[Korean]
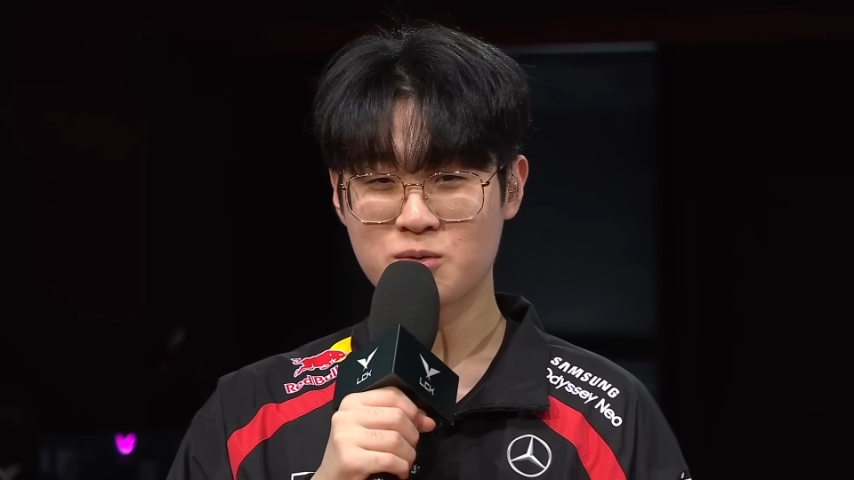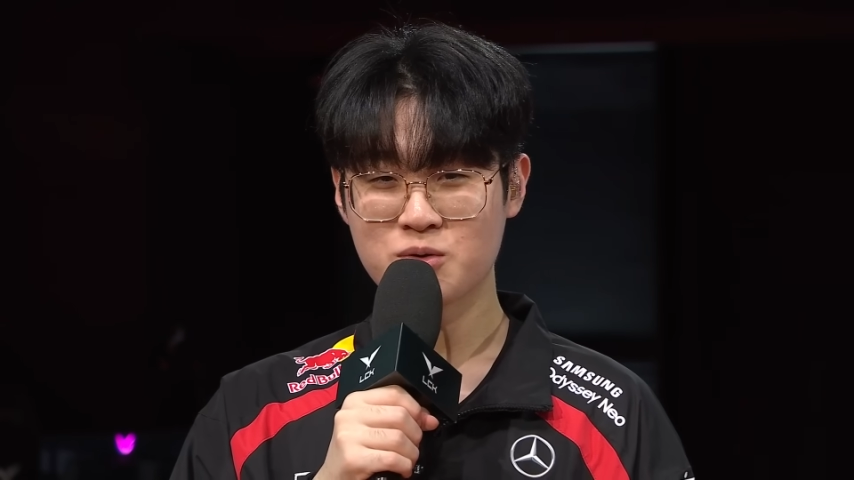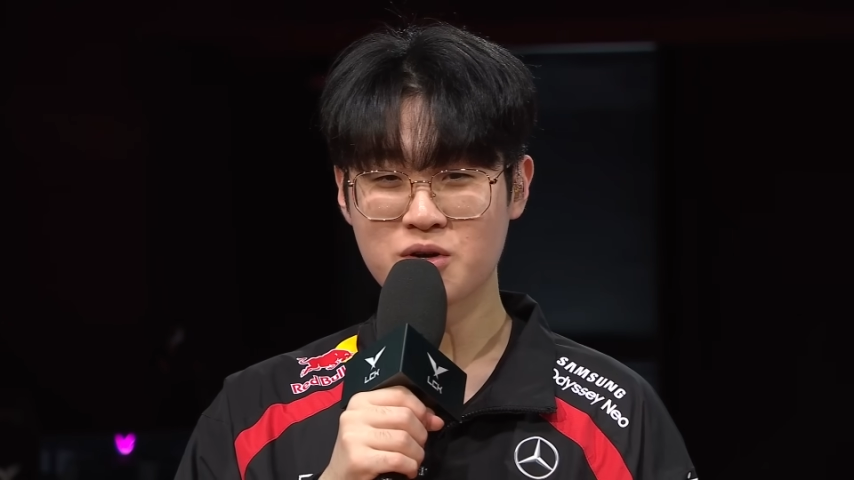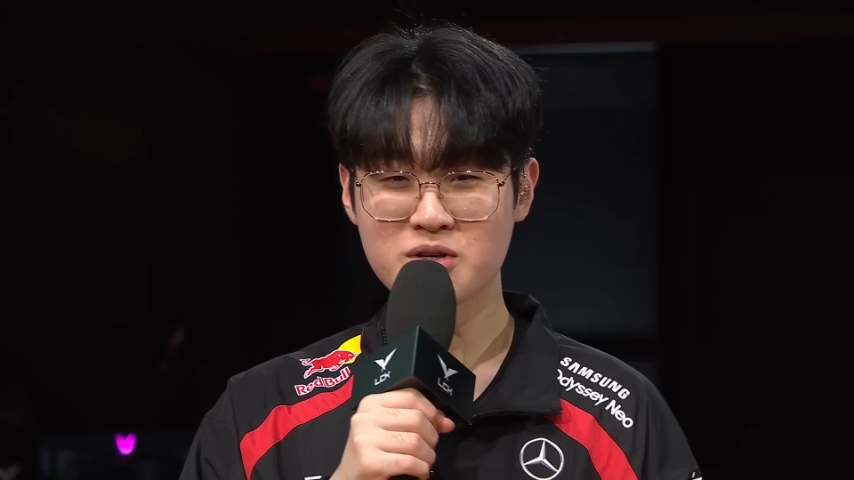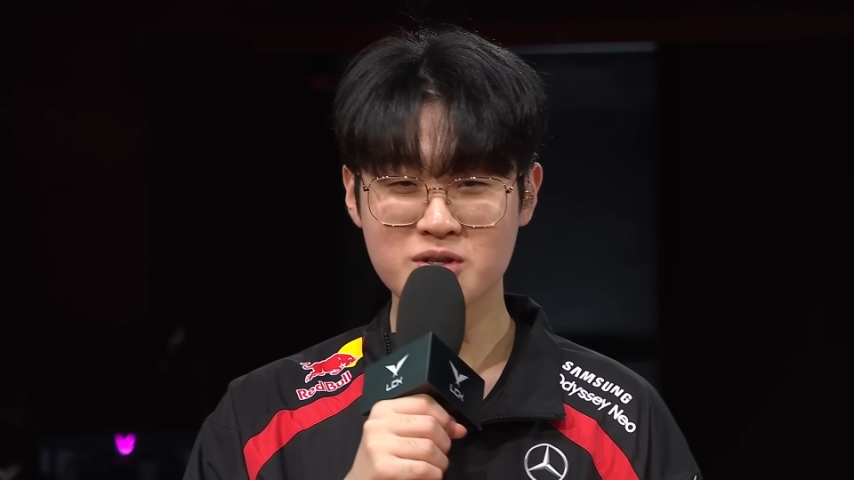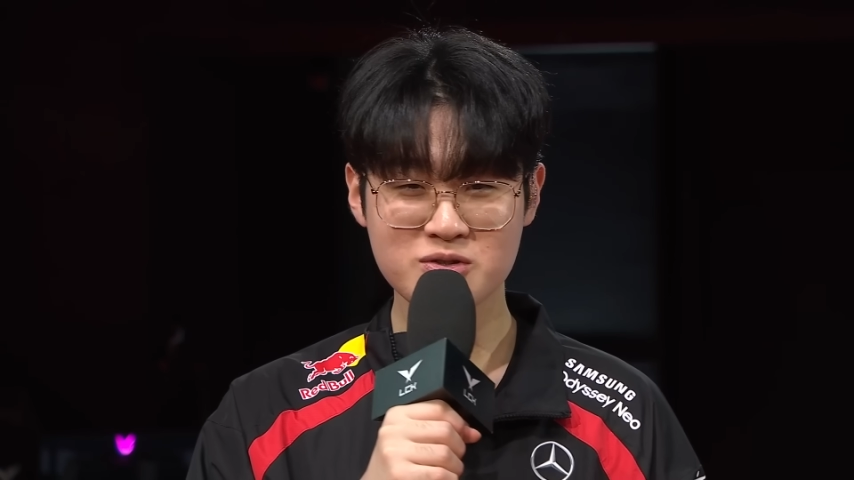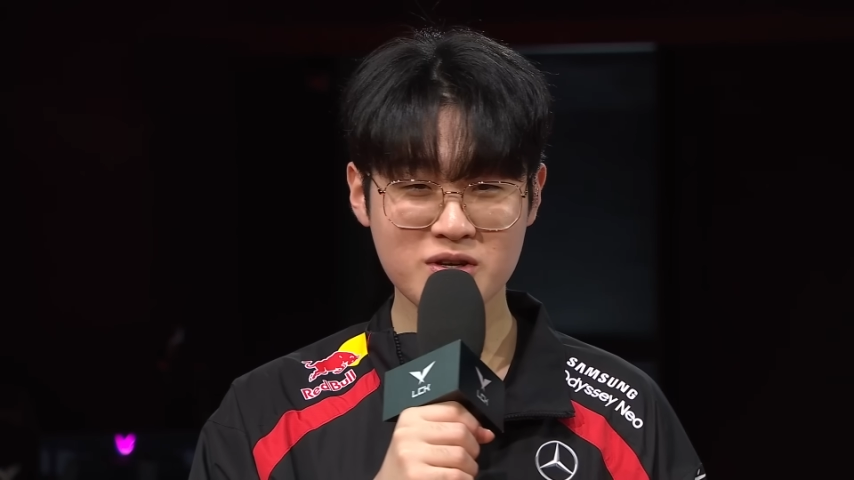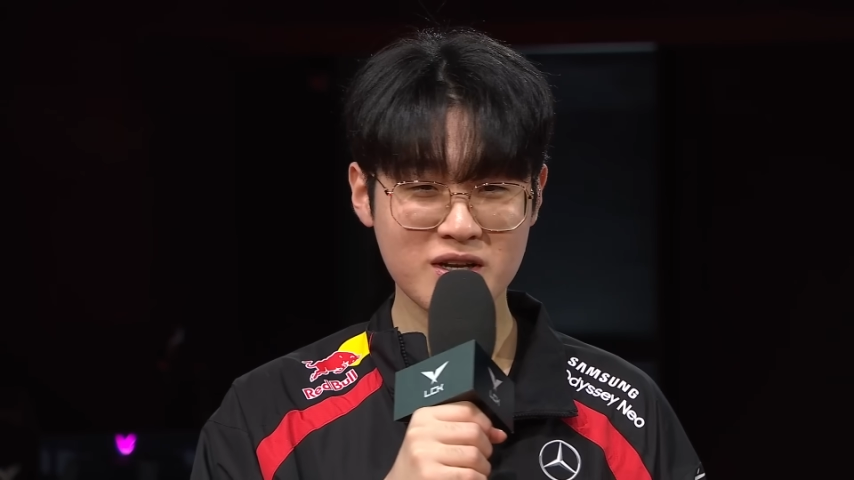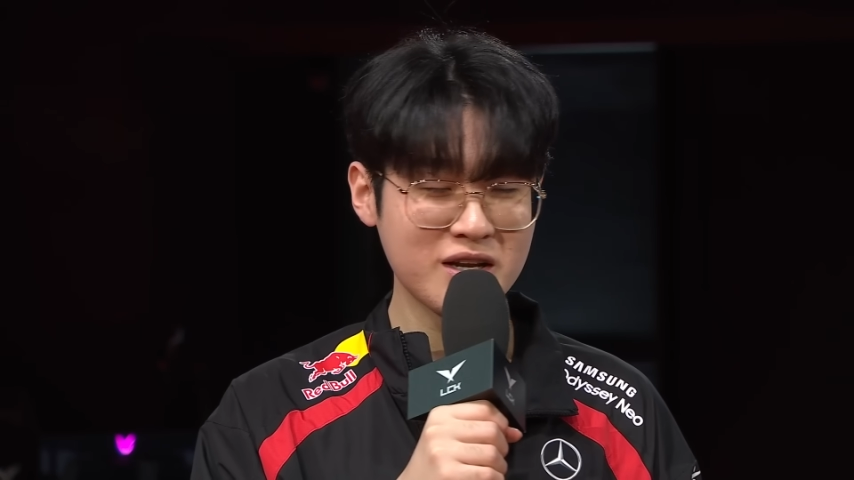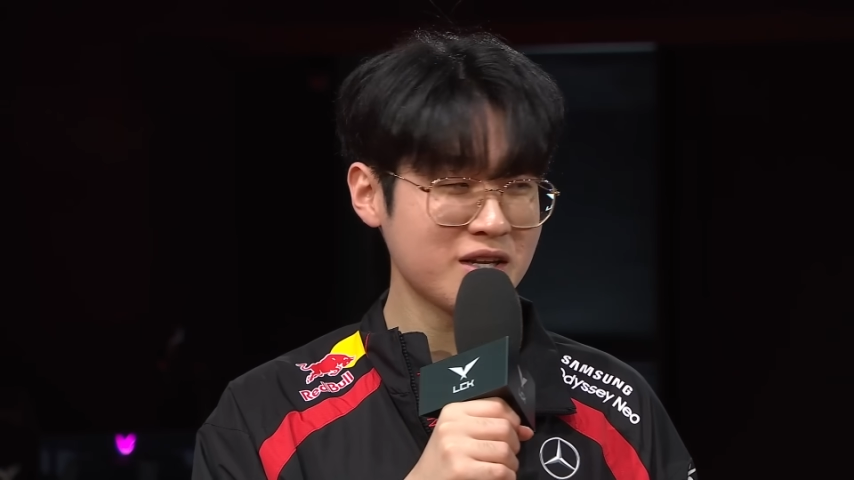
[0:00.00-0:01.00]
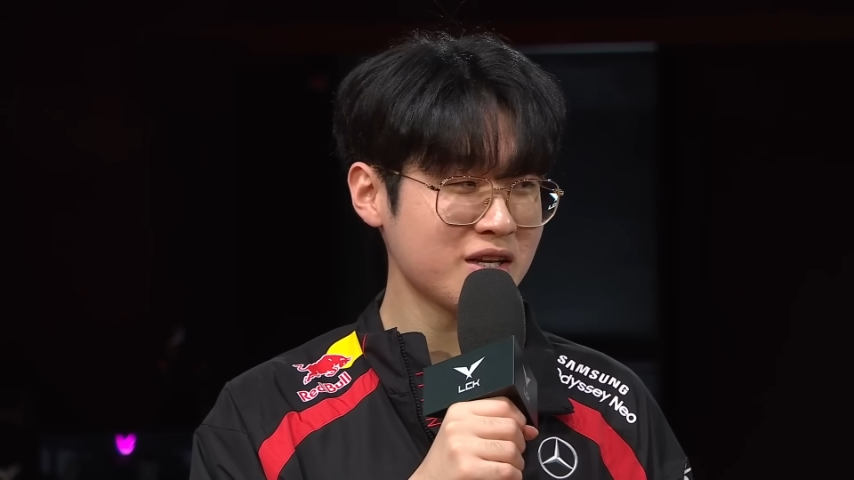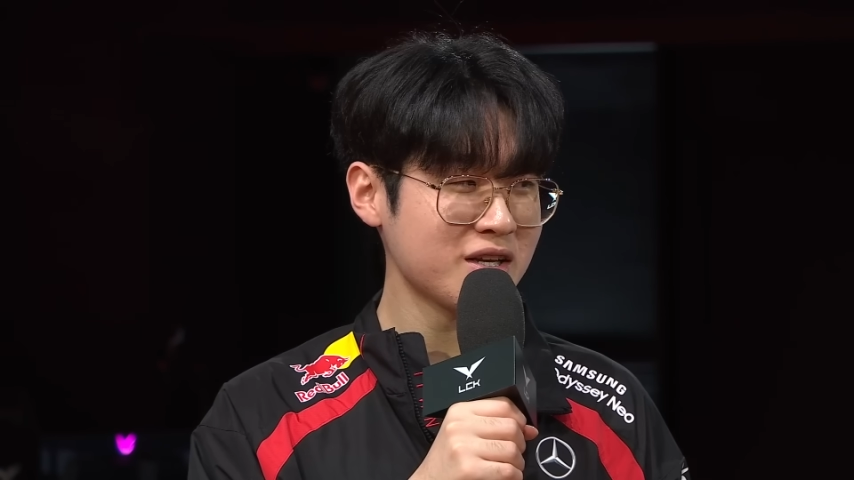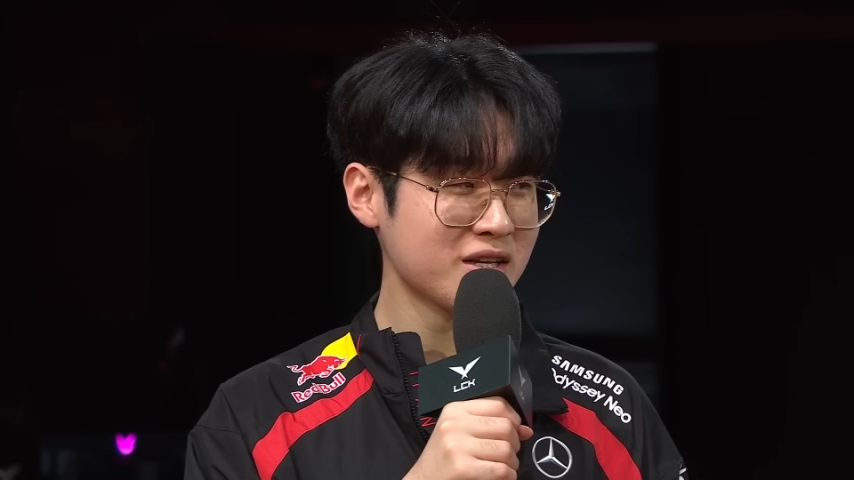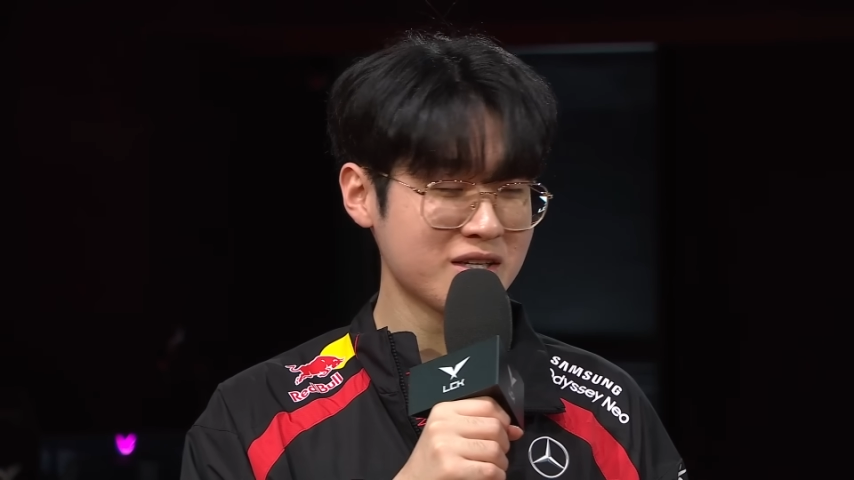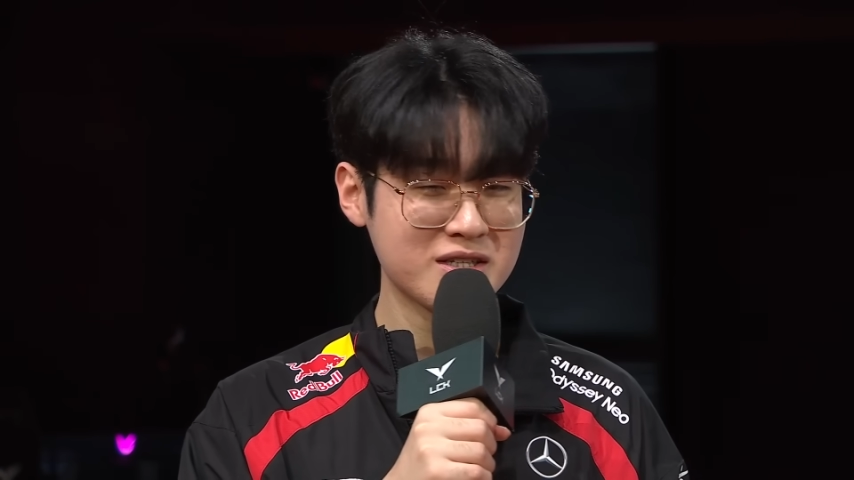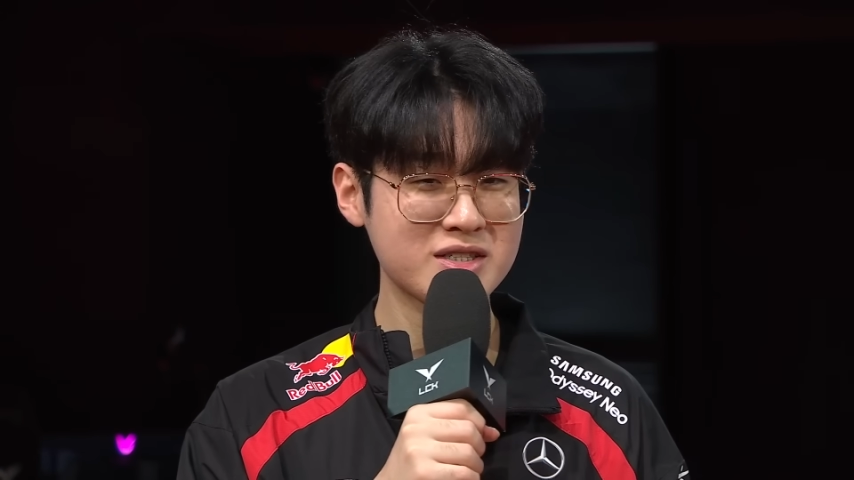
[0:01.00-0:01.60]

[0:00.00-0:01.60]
오너 선수의 렐이